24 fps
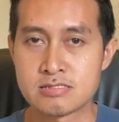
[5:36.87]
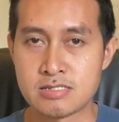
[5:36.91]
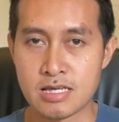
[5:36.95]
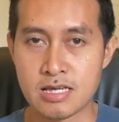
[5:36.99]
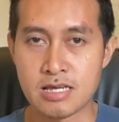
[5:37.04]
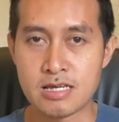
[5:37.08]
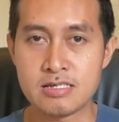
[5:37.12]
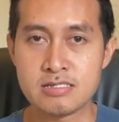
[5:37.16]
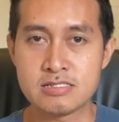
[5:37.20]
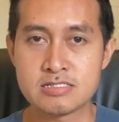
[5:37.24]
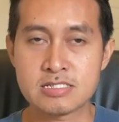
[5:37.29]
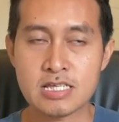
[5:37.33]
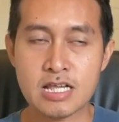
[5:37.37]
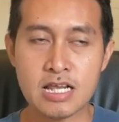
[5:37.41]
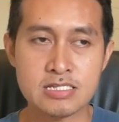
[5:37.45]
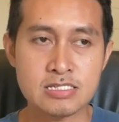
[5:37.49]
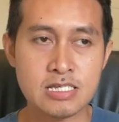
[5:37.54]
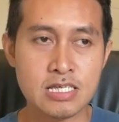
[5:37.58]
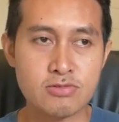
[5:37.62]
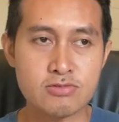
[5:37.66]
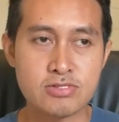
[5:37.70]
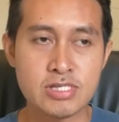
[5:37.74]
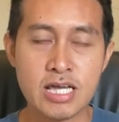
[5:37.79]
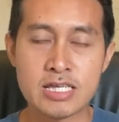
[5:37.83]
Ya, salah
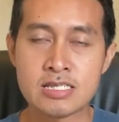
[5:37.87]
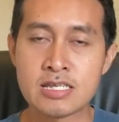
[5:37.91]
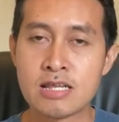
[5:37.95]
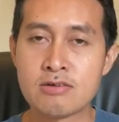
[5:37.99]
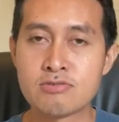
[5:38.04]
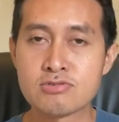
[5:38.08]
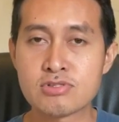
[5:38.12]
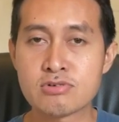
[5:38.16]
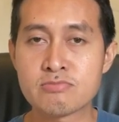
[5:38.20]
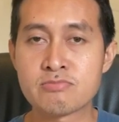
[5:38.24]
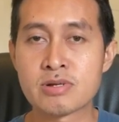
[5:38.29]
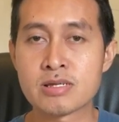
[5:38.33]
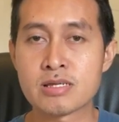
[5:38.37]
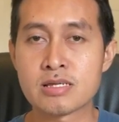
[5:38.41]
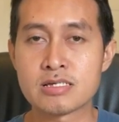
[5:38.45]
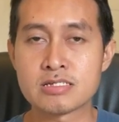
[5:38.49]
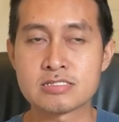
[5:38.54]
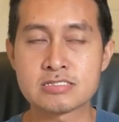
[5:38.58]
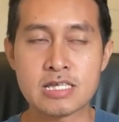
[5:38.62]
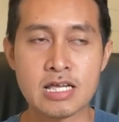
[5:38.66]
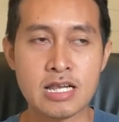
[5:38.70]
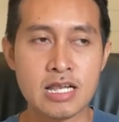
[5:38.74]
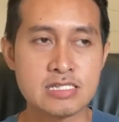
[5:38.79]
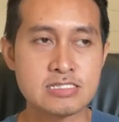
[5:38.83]
satunya adalah untuk ber,
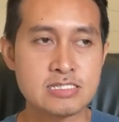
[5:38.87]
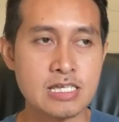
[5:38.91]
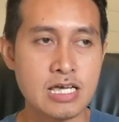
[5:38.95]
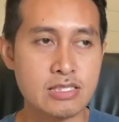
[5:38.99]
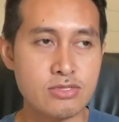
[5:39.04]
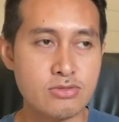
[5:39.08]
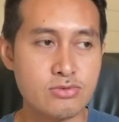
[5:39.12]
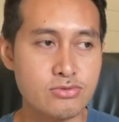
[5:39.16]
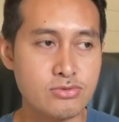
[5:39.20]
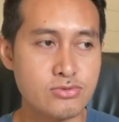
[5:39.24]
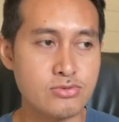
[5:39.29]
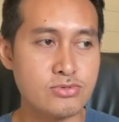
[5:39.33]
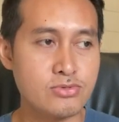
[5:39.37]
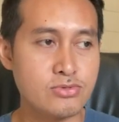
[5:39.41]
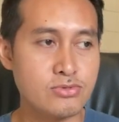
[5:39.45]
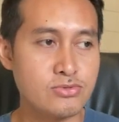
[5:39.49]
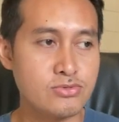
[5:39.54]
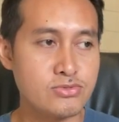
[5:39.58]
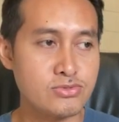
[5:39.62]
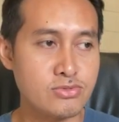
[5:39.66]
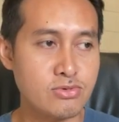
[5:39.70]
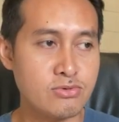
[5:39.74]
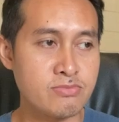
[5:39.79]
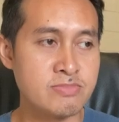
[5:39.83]
salah satu
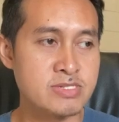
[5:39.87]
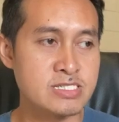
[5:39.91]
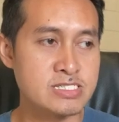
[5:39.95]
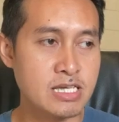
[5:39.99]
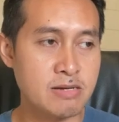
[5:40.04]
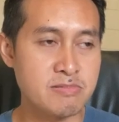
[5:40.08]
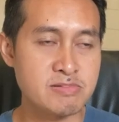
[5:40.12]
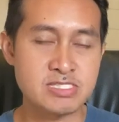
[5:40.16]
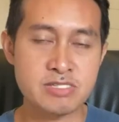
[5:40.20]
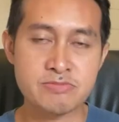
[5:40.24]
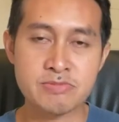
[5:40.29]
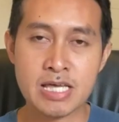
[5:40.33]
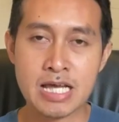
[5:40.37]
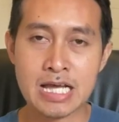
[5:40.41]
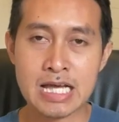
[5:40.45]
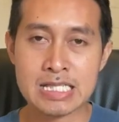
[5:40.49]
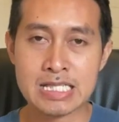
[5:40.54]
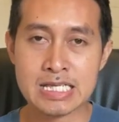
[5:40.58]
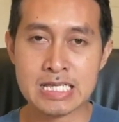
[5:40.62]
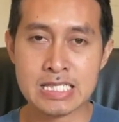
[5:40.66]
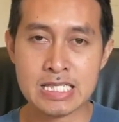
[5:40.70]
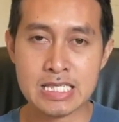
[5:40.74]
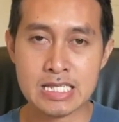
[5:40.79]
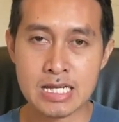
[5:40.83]
untuk bisa
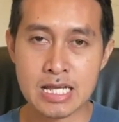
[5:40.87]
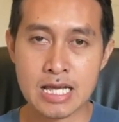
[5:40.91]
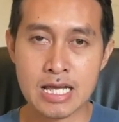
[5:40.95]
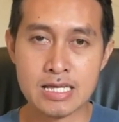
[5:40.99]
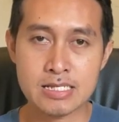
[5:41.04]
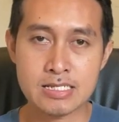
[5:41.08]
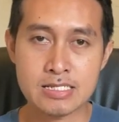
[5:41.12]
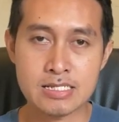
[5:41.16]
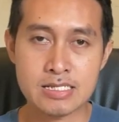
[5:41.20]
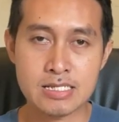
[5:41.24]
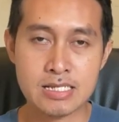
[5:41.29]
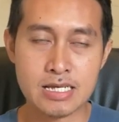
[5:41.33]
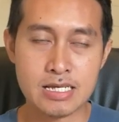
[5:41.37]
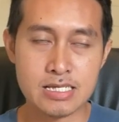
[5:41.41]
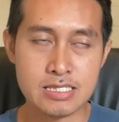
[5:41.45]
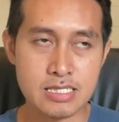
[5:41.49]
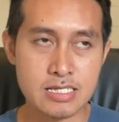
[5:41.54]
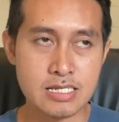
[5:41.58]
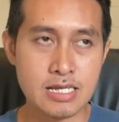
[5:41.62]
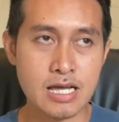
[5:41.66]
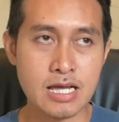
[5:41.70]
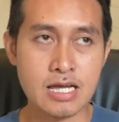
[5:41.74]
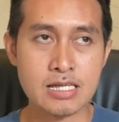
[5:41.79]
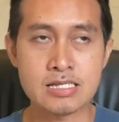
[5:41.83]
menciptakan ketenangan
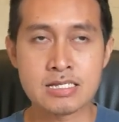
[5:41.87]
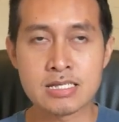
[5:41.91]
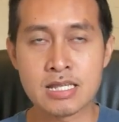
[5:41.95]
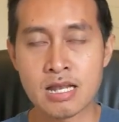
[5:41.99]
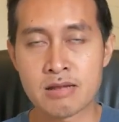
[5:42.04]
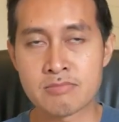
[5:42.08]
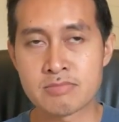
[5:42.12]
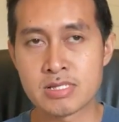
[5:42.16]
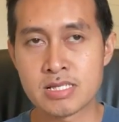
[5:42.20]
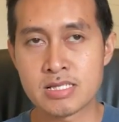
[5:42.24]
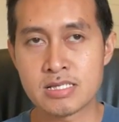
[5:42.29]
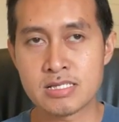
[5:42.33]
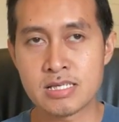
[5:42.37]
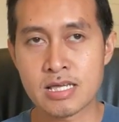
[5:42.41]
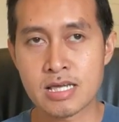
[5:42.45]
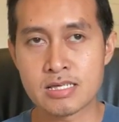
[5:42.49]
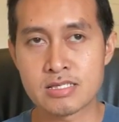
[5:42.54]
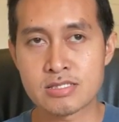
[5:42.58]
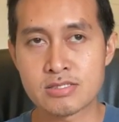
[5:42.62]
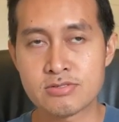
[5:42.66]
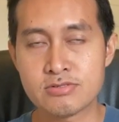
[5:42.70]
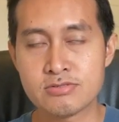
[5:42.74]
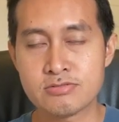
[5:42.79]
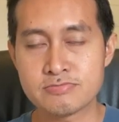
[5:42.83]
ketenangan di dalam diri
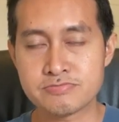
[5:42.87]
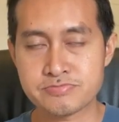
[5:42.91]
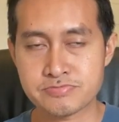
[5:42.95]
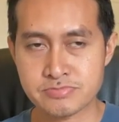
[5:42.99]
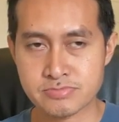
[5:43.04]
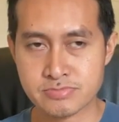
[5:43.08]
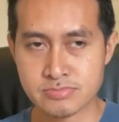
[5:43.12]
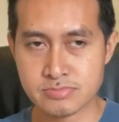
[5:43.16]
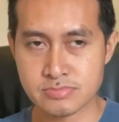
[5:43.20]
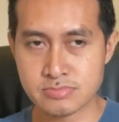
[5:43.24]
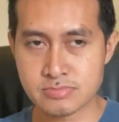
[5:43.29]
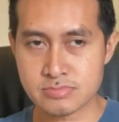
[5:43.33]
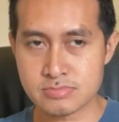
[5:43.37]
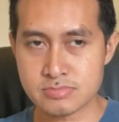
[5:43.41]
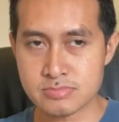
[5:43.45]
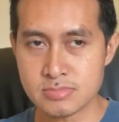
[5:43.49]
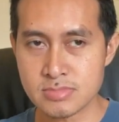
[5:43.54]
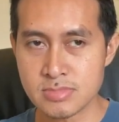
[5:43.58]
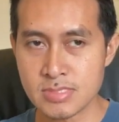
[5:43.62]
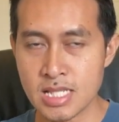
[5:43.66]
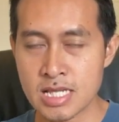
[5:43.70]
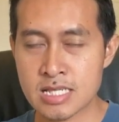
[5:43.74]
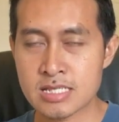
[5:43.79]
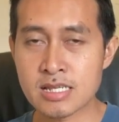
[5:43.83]
yaitu
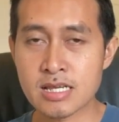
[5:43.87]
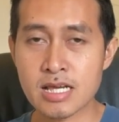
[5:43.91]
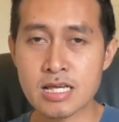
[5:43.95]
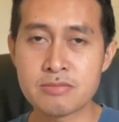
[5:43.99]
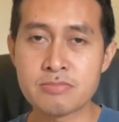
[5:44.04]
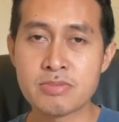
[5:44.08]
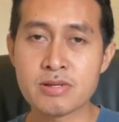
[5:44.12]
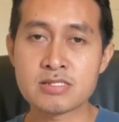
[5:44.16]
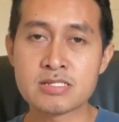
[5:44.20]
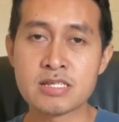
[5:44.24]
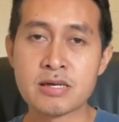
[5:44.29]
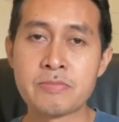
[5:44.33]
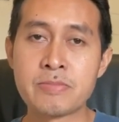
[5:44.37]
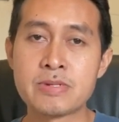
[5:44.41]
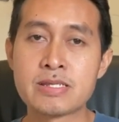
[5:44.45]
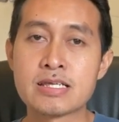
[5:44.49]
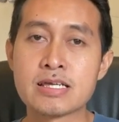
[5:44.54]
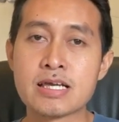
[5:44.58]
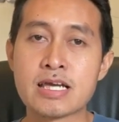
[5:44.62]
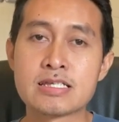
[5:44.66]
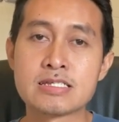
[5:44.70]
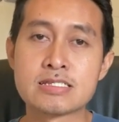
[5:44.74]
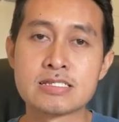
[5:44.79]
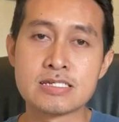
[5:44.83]
dengan berdamai
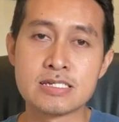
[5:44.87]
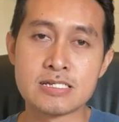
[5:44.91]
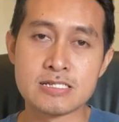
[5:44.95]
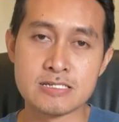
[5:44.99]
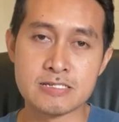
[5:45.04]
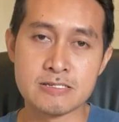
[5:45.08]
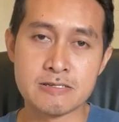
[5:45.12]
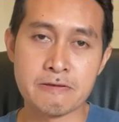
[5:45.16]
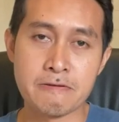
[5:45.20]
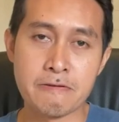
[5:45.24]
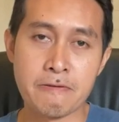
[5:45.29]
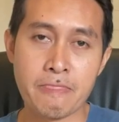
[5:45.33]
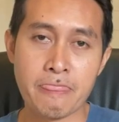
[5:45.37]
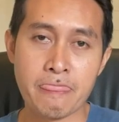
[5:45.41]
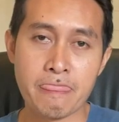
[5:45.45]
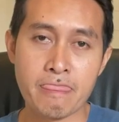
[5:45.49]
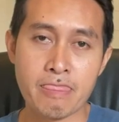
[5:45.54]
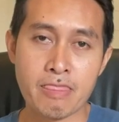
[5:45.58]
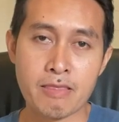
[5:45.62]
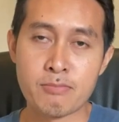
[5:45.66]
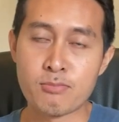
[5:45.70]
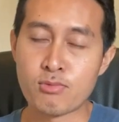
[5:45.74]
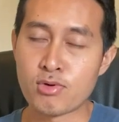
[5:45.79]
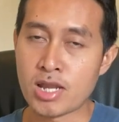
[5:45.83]
dengan diri
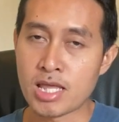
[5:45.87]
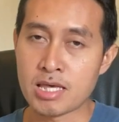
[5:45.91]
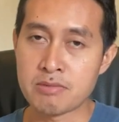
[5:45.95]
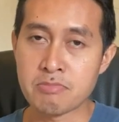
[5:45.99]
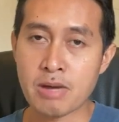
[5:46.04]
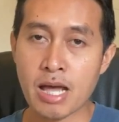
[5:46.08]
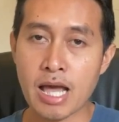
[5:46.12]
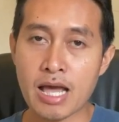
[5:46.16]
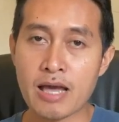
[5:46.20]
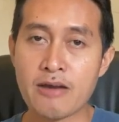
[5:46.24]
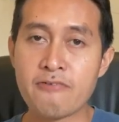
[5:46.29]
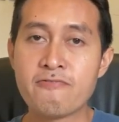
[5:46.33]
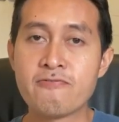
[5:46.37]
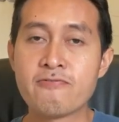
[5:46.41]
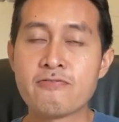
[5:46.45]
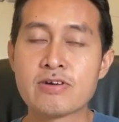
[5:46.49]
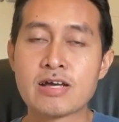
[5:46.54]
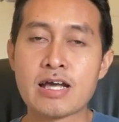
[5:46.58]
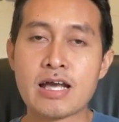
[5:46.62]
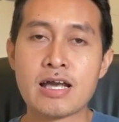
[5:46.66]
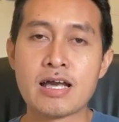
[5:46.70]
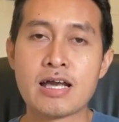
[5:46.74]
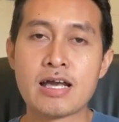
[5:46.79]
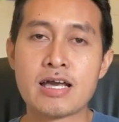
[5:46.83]
mulai
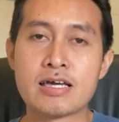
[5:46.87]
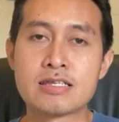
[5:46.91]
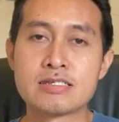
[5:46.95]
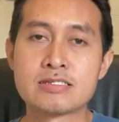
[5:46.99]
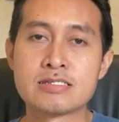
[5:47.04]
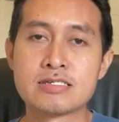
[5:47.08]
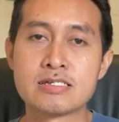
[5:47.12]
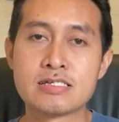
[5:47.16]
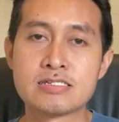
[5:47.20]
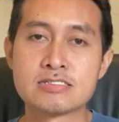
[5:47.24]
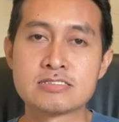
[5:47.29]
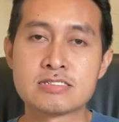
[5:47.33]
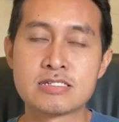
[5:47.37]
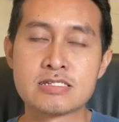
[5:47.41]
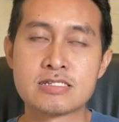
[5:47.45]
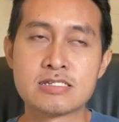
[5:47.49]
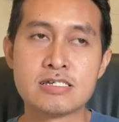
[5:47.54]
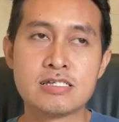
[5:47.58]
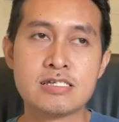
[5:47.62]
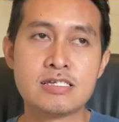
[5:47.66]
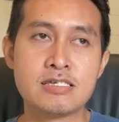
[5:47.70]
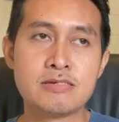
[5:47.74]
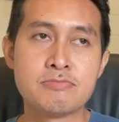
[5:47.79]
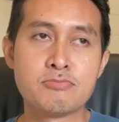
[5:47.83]
maafkan diri
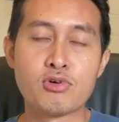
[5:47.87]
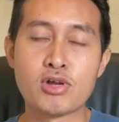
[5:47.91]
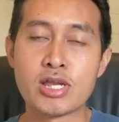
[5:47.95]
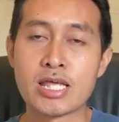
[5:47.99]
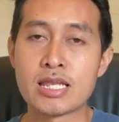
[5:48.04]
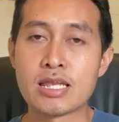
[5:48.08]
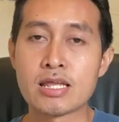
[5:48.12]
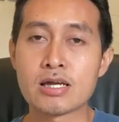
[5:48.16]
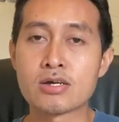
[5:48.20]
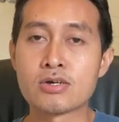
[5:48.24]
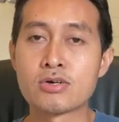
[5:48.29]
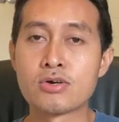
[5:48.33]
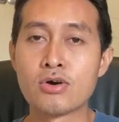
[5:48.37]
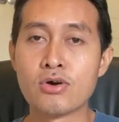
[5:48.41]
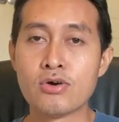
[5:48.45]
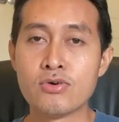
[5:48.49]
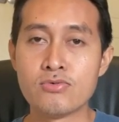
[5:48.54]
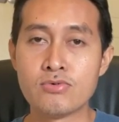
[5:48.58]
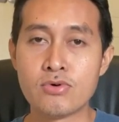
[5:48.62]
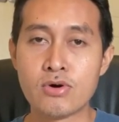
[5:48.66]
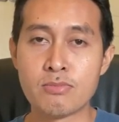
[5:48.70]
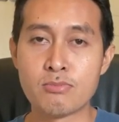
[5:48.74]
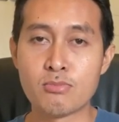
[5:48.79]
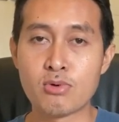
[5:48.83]
sendiri, mulai
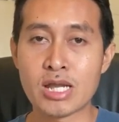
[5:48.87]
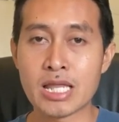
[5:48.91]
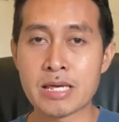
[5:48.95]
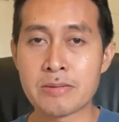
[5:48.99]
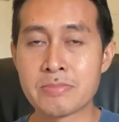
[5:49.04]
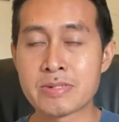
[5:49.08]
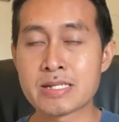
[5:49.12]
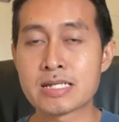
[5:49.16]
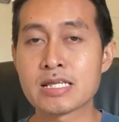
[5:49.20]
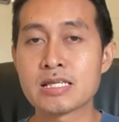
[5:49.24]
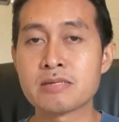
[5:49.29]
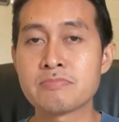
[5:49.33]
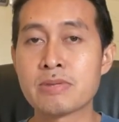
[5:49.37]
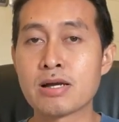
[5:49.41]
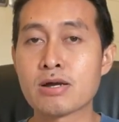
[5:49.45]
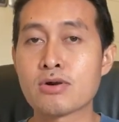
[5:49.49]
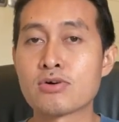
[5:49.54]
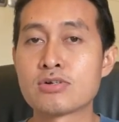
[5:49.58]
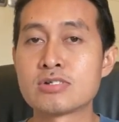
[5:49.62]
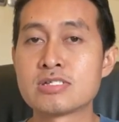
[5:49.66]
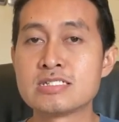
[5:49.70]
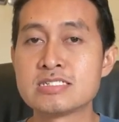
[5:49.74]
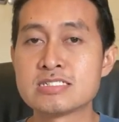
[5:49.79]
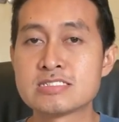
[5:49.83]
legowo, mulai menerima
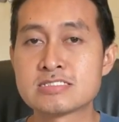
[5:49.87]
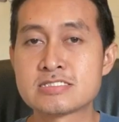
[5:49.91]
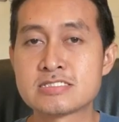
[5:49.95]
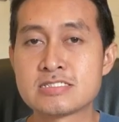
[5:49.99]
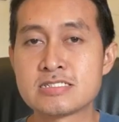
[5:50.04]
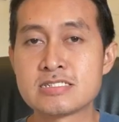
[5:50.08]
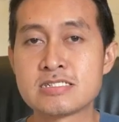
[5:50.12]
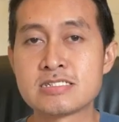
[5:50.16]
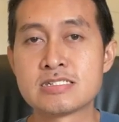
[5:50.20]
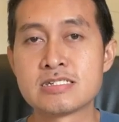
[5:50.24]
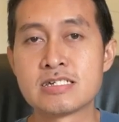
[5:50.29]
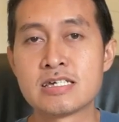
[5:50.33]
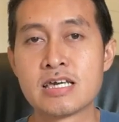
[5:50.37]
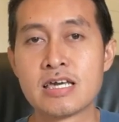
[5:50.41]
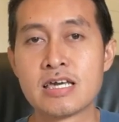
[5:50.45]
kondisi,